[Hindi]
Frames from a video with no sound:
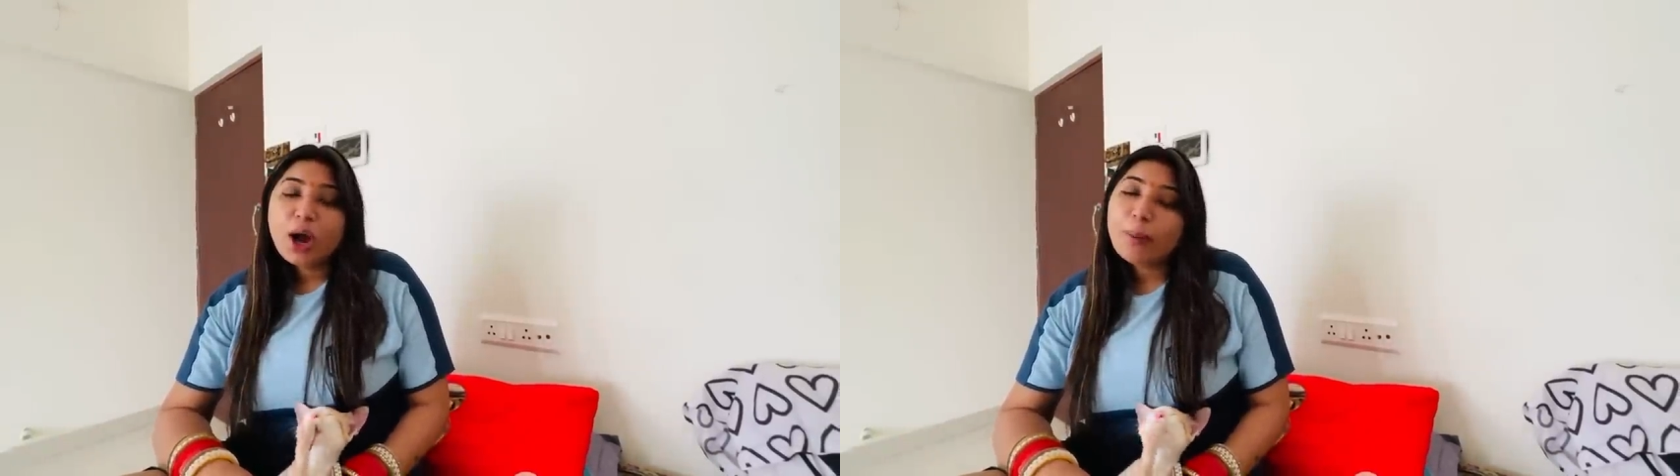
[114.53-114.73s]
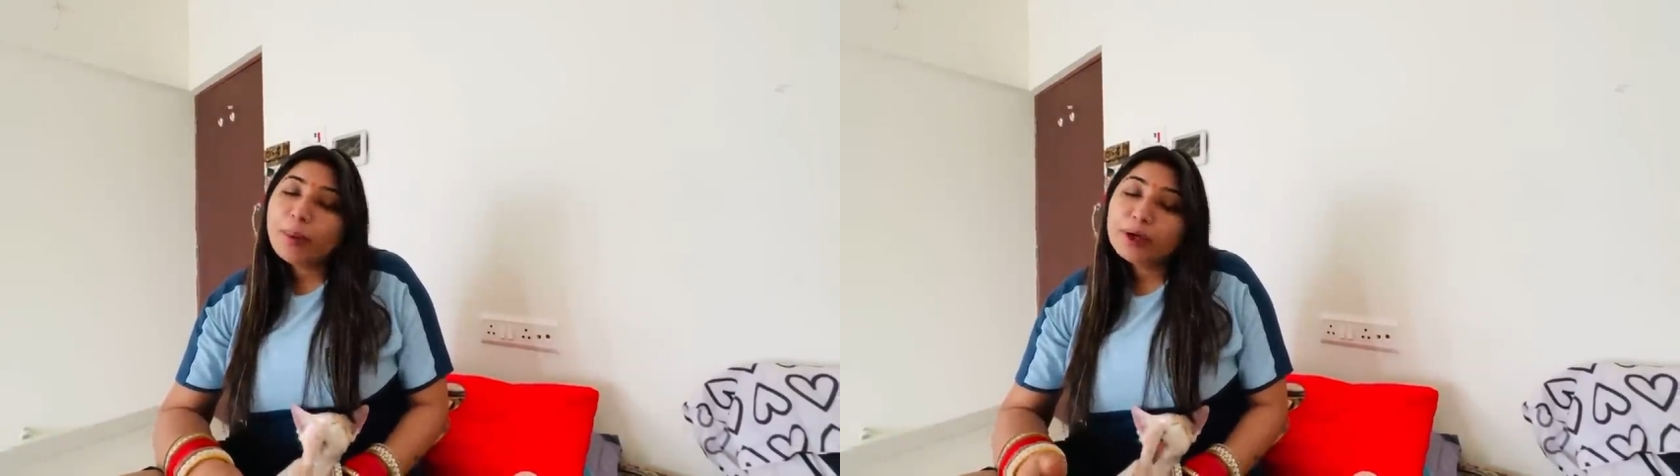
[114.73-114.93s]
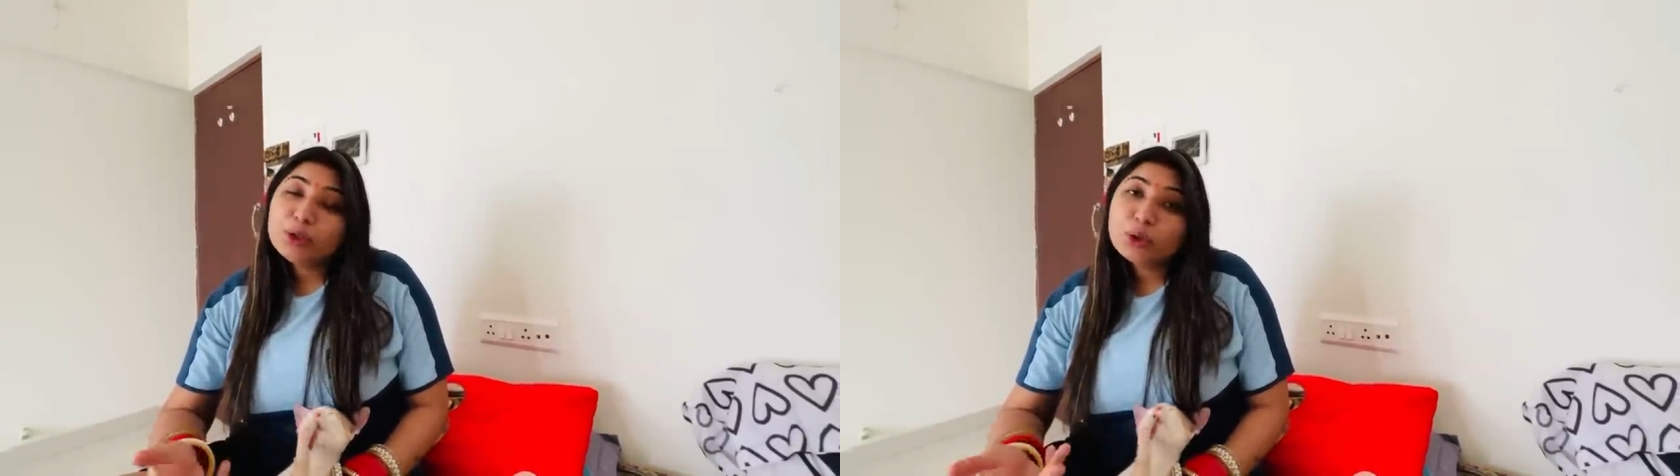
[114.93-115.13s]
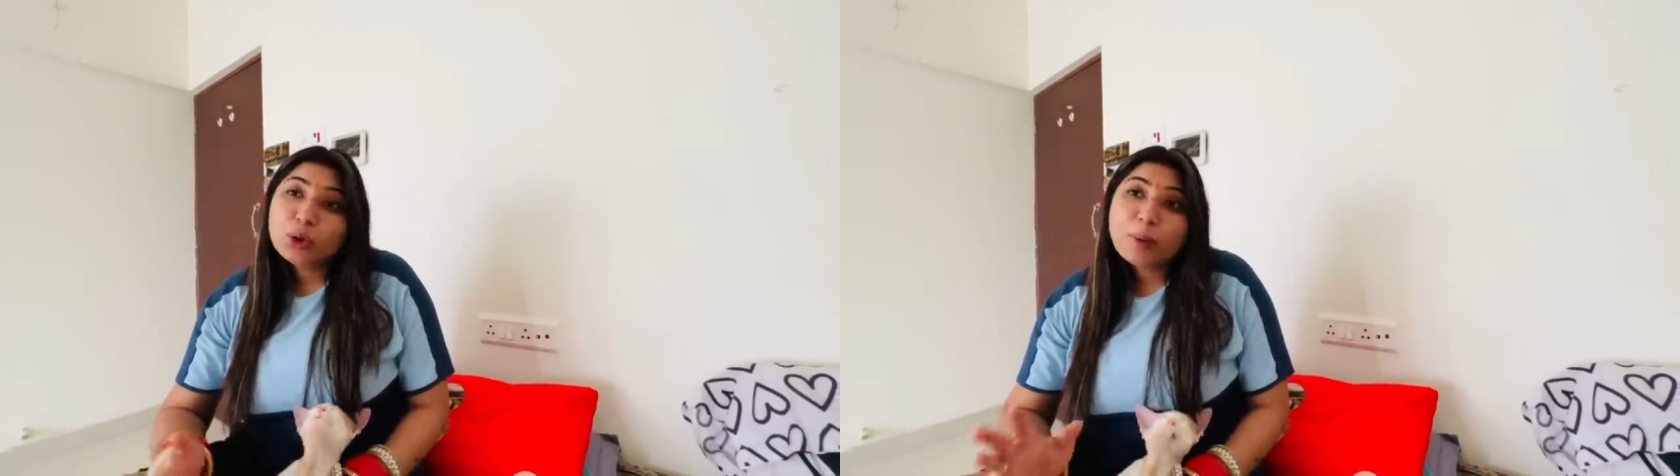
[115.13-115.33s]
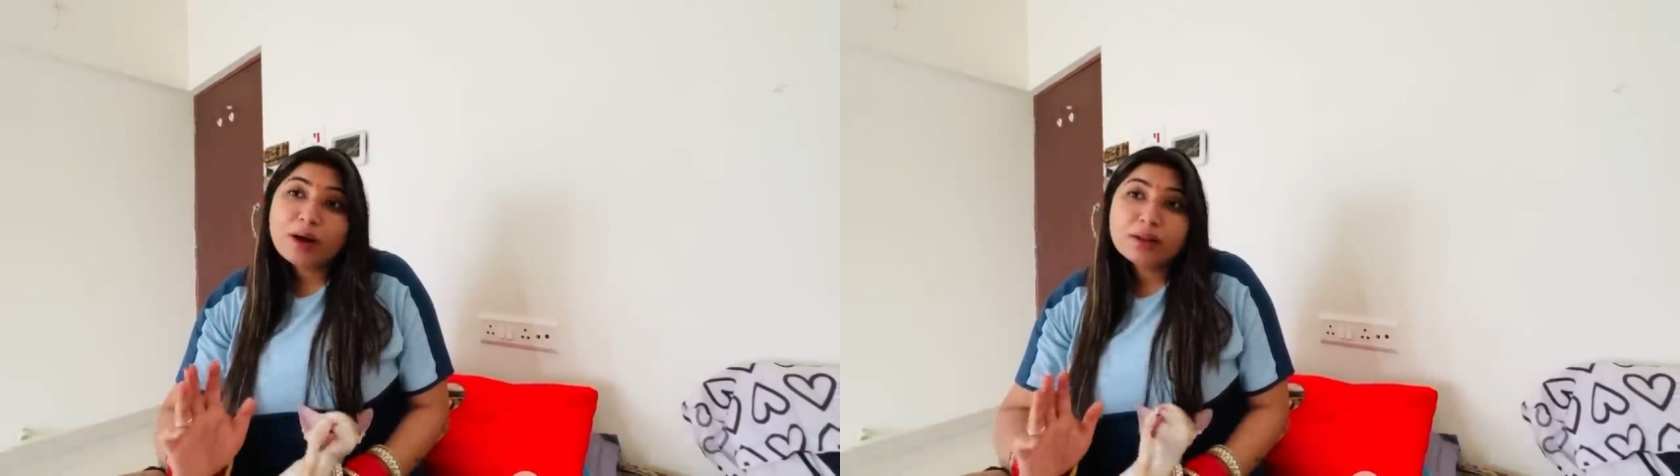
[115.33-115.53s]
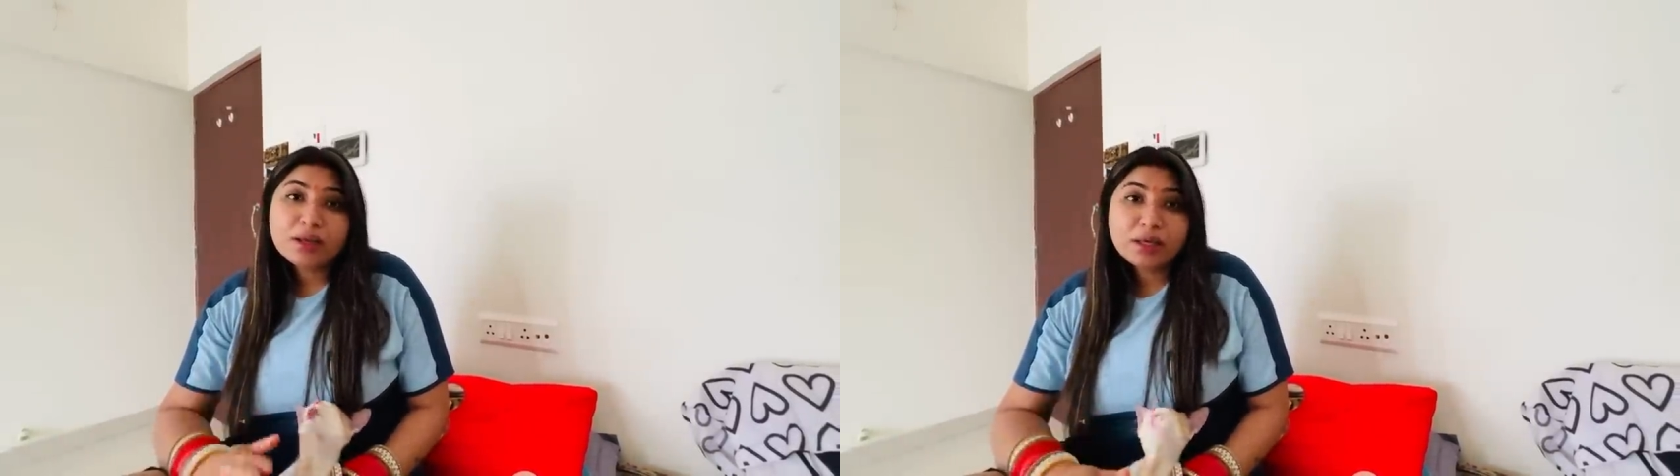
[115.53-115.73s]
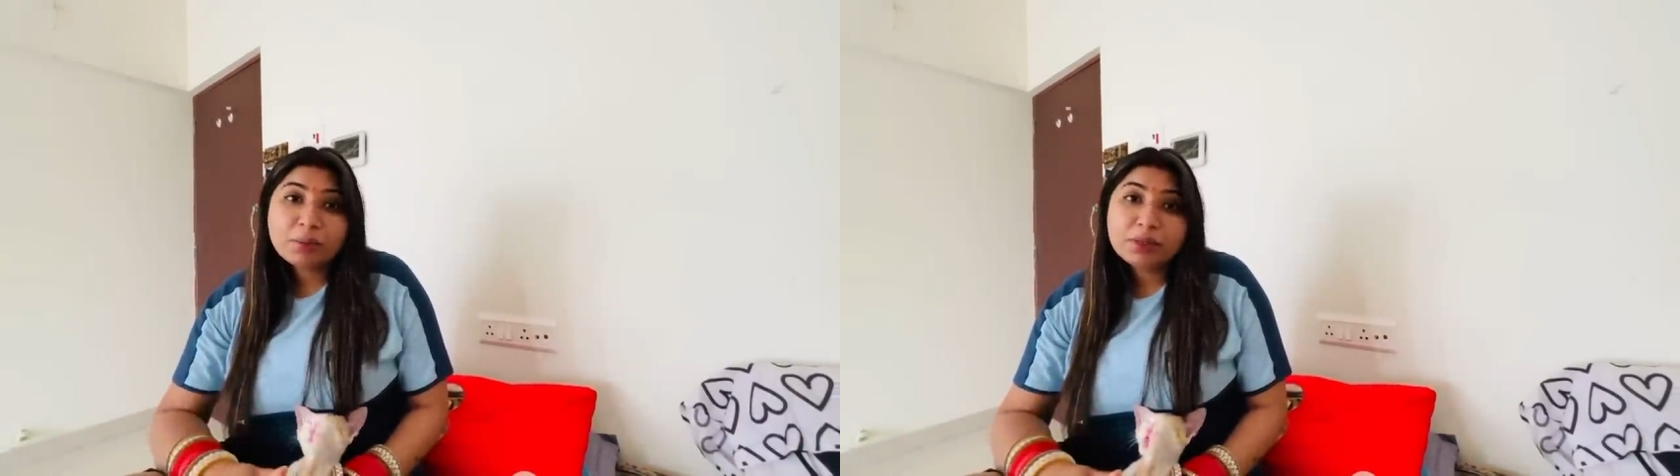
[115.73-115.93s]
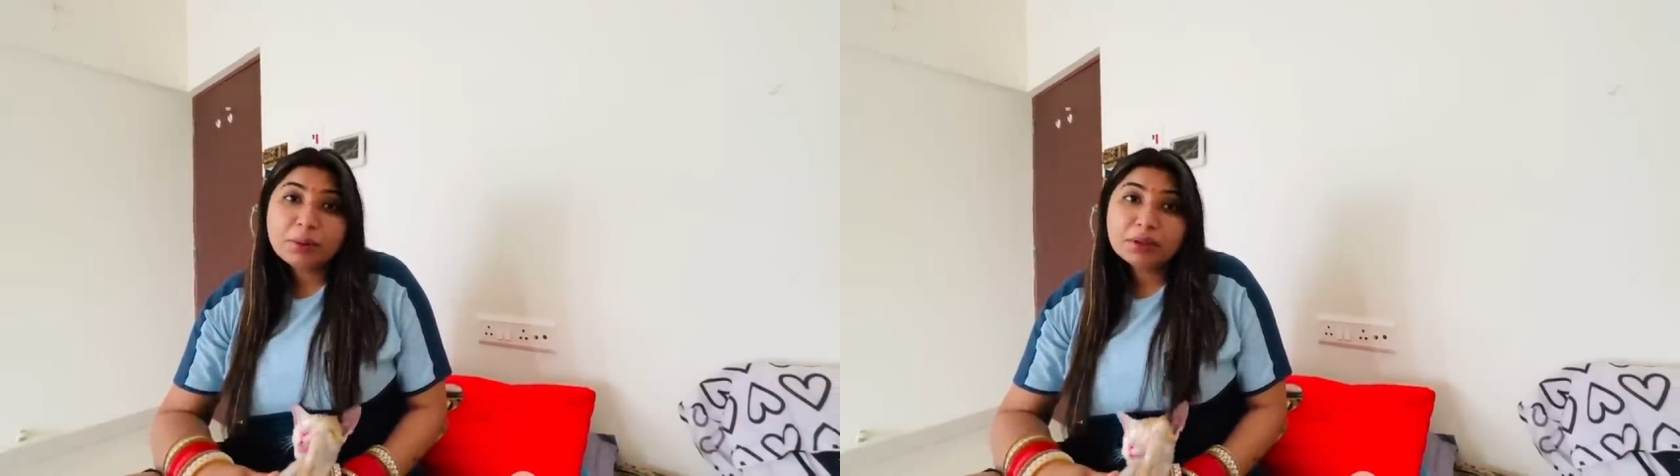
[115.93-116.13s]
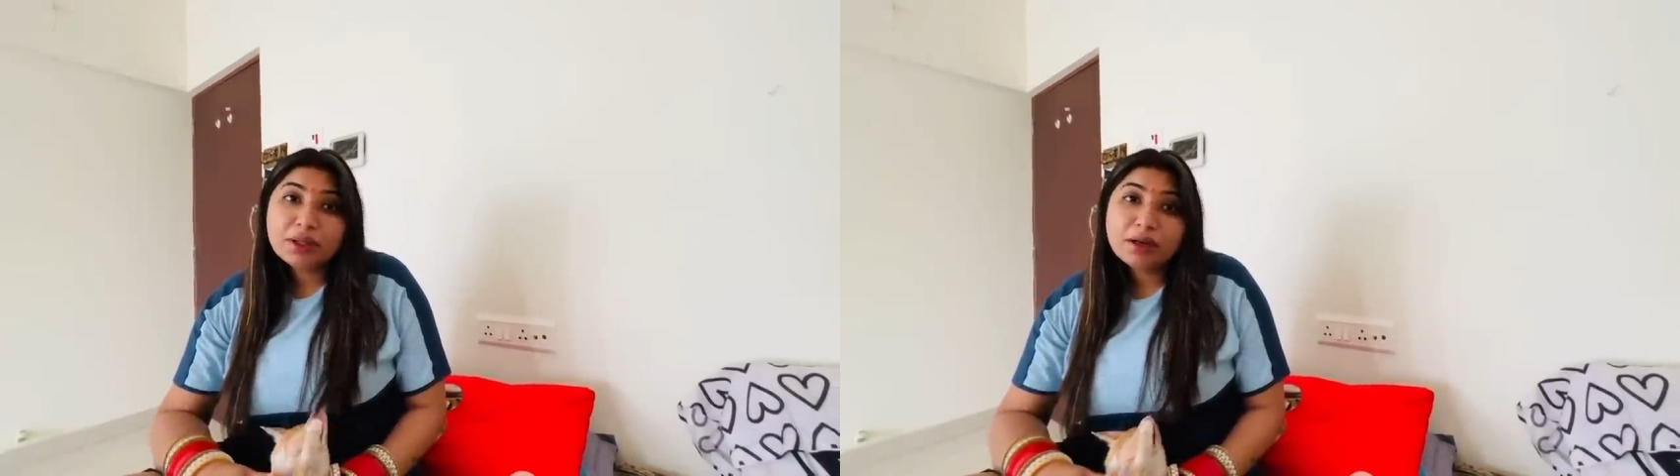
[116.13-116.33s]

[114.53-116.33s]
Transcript: अब भाई दोनों बार देख के भी नहीं पता